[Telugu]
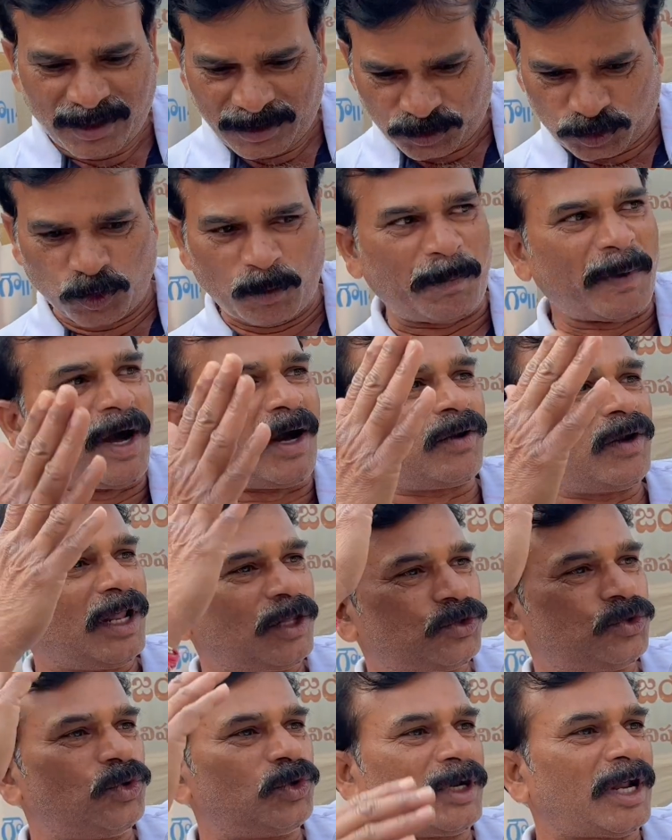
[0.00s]
తుపాకుల
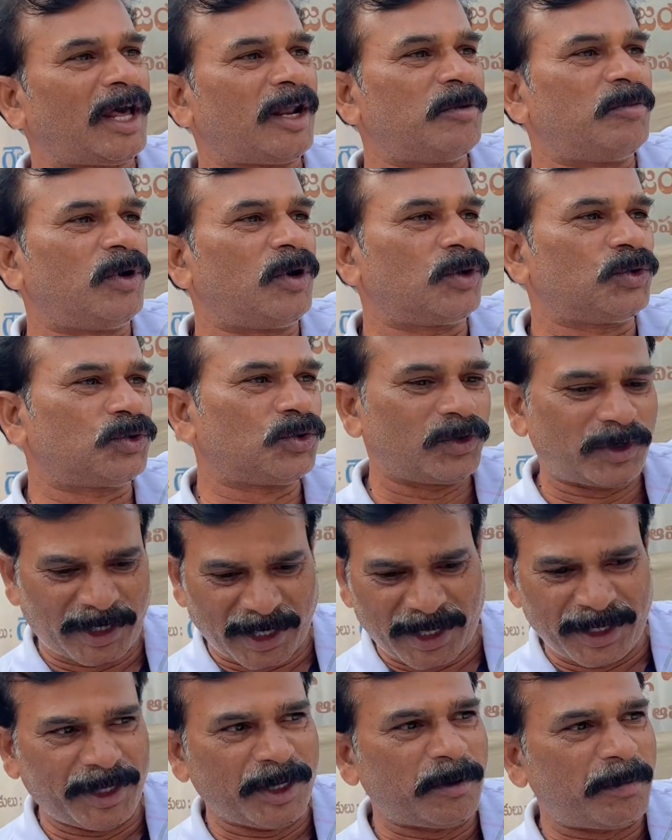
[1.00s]
తూటాలు మోగుతుంటే
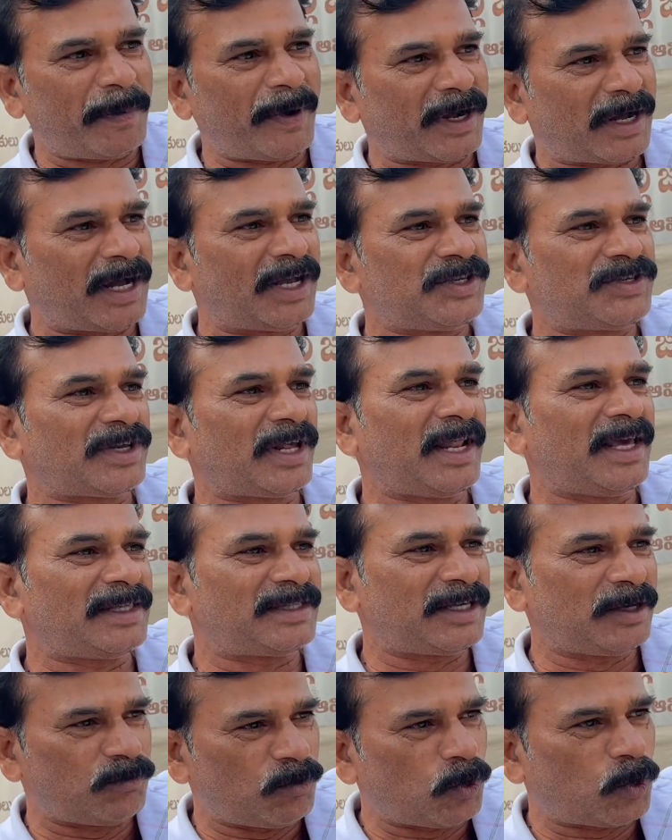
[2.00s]
ఇనుప
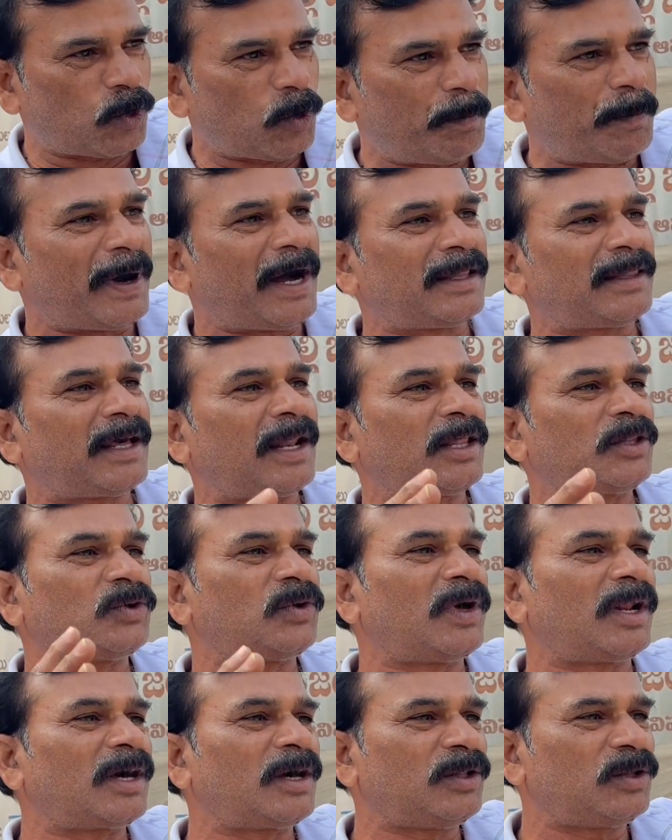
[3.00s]
కంచెలేసి ఉక్కు పాదాలతో
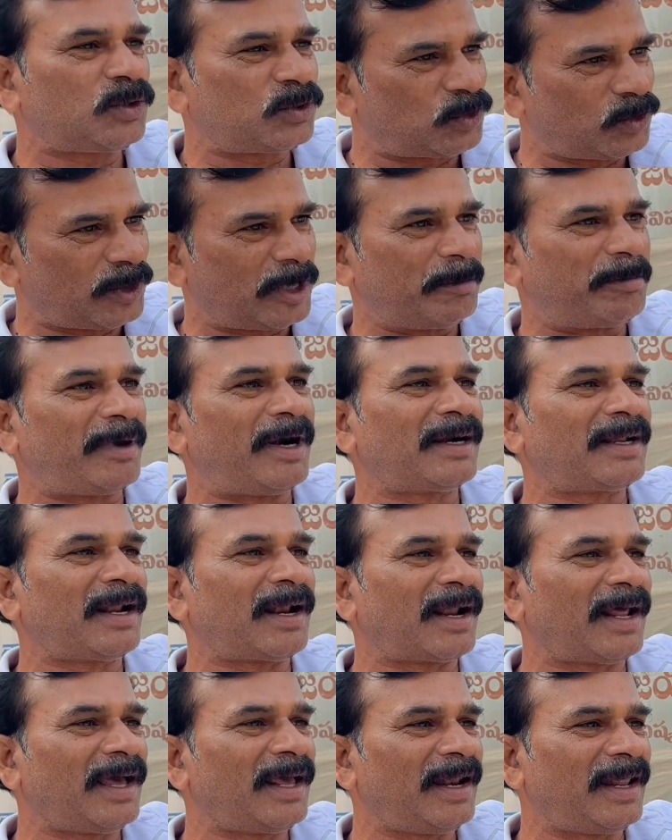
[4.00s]
అనగదొక్కుతుంటే పాటలు
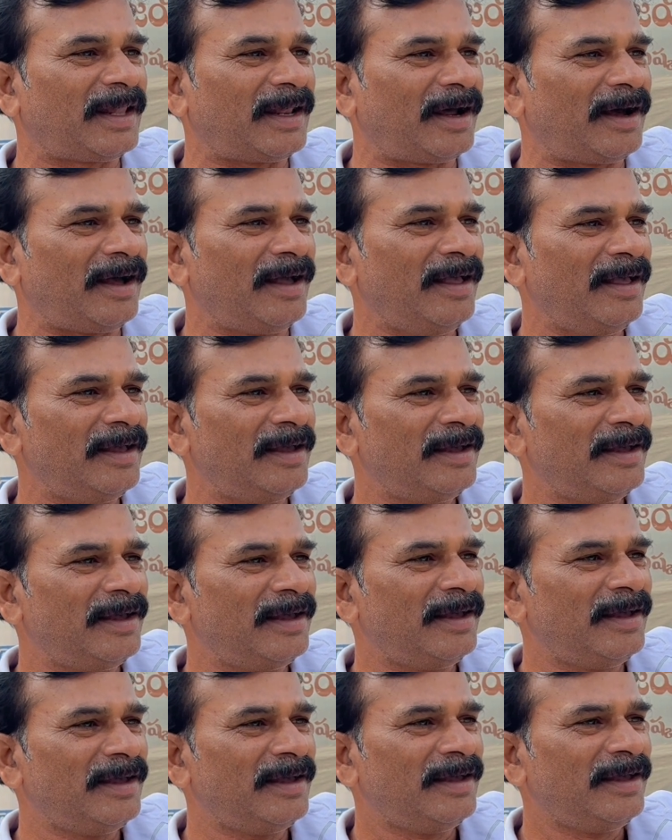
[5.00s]
రాయలేదా
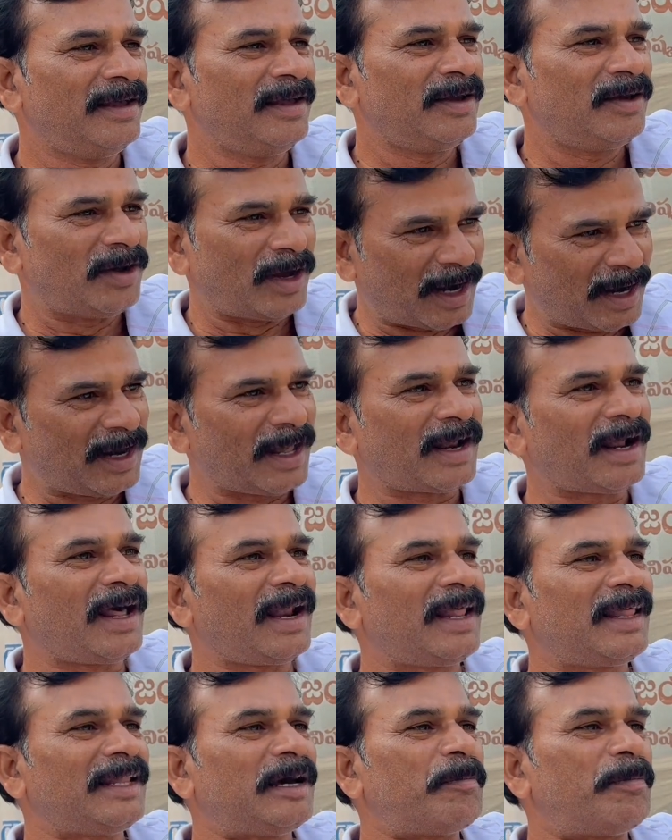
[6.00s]

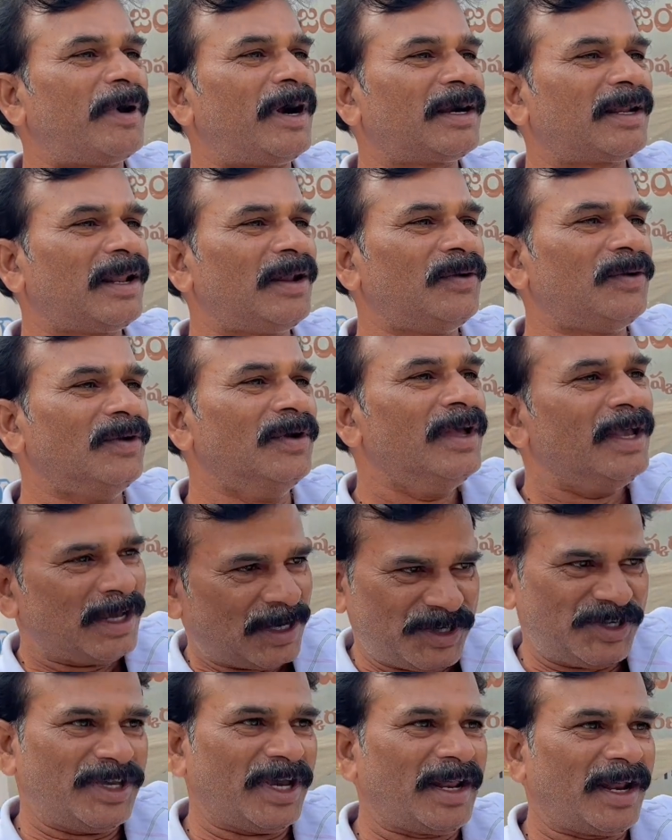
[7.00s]
అండ్ల పాటలు
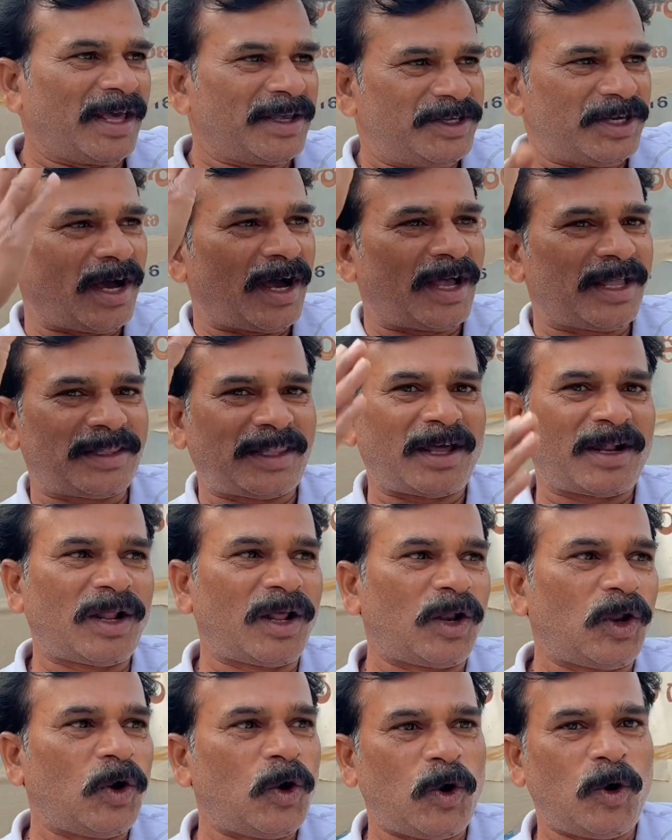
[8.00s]
జన
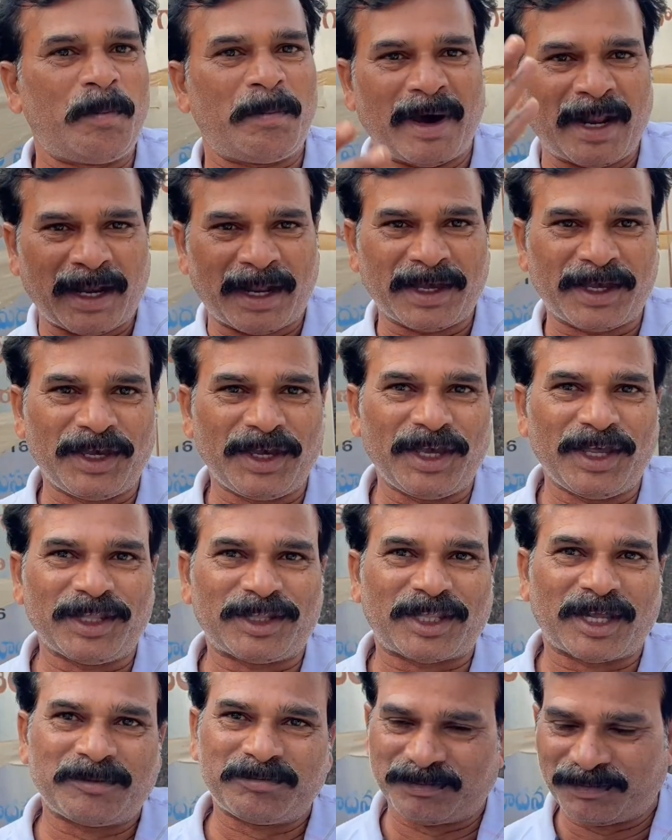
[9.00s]
జాతరలో మన
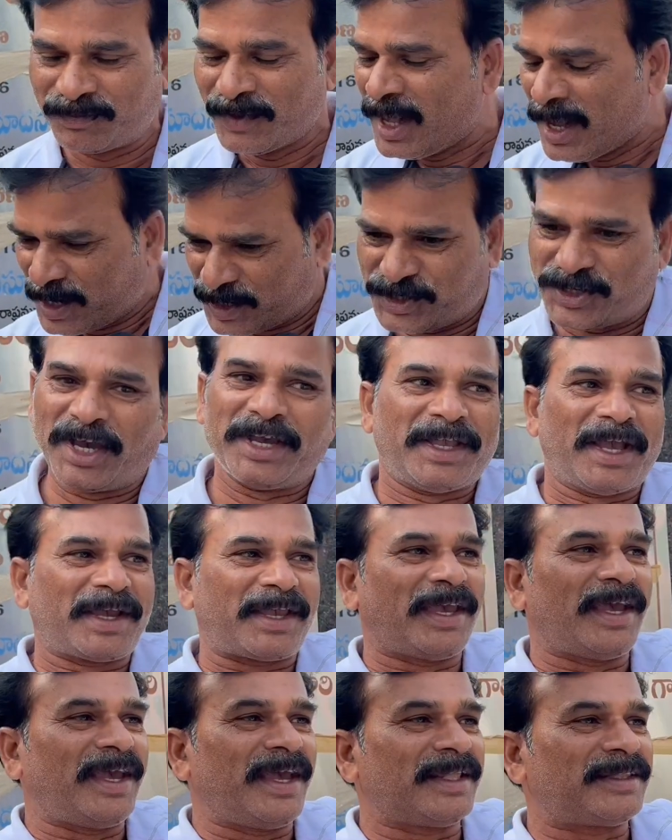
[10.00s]
గీతం
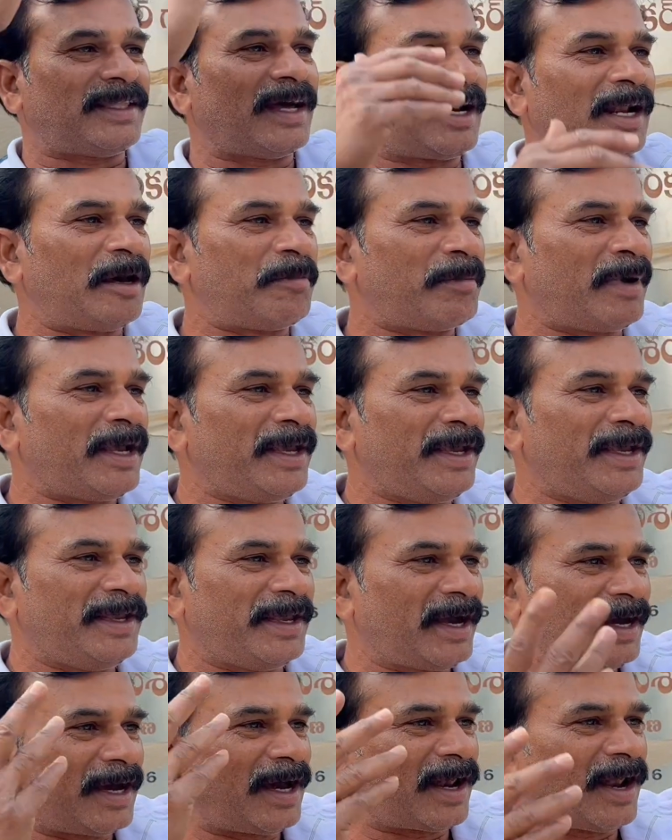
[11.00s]
జయకేతనమై
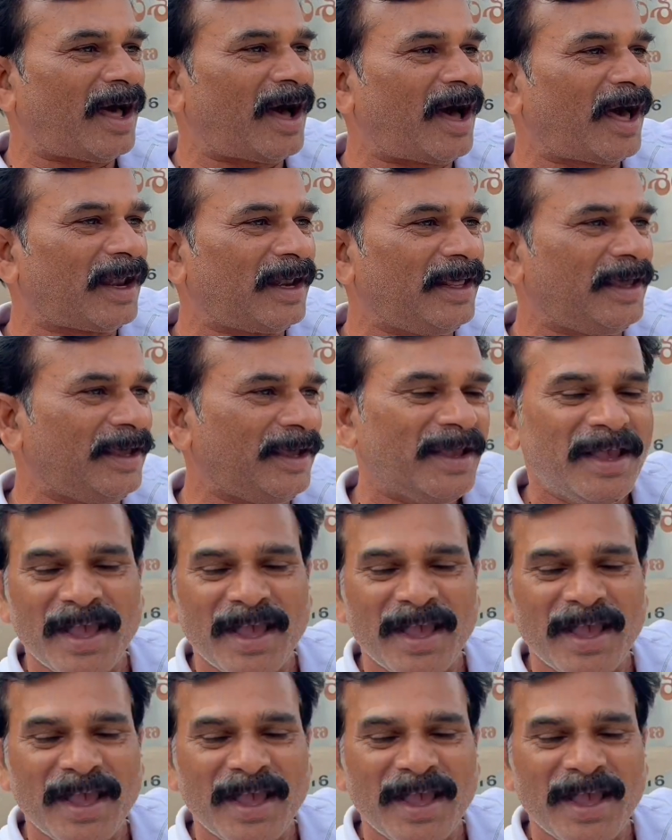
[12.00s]
ఎగరాలి